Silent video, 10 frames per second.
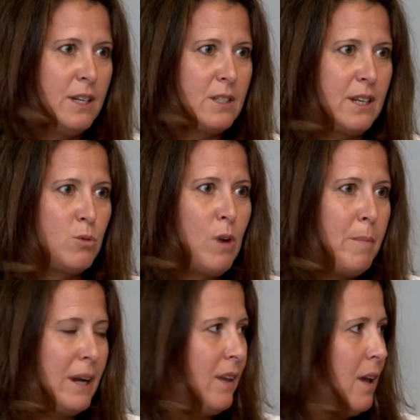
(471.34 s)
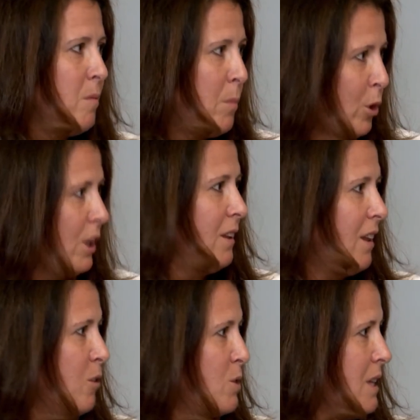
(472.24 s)
Es que es una parte
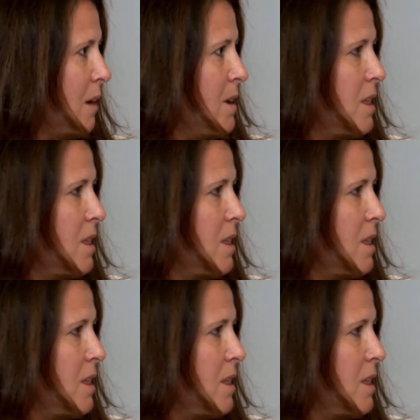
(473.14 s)
importante de nuestra vida.